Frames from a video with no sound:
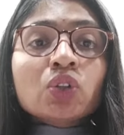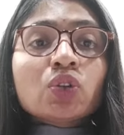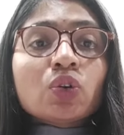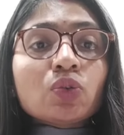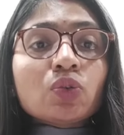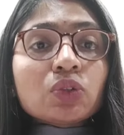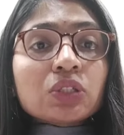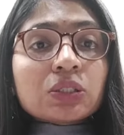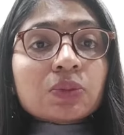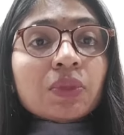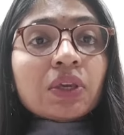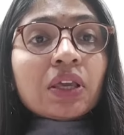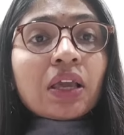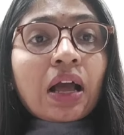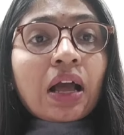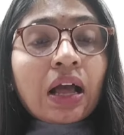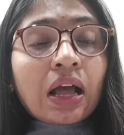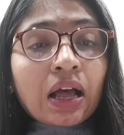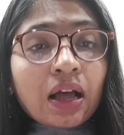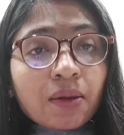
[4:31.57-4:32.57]
तो
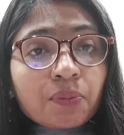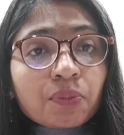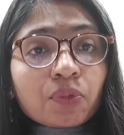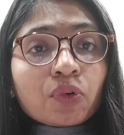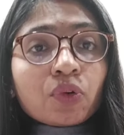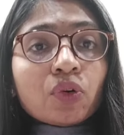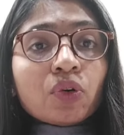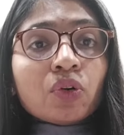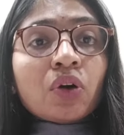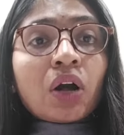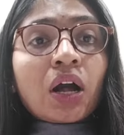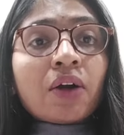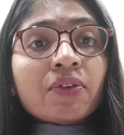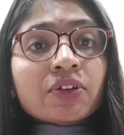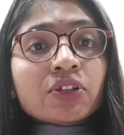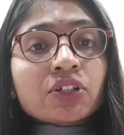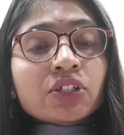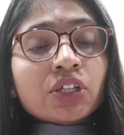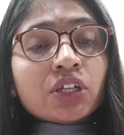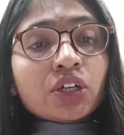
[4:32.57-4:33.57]
उसमें आपको
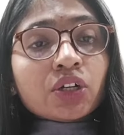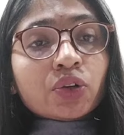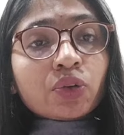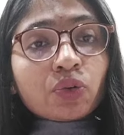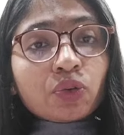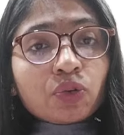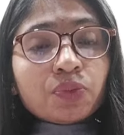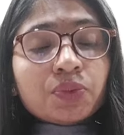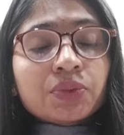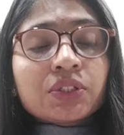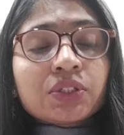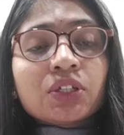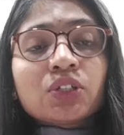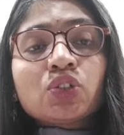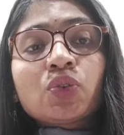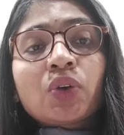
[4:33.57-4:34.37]
आवश्यक रूप से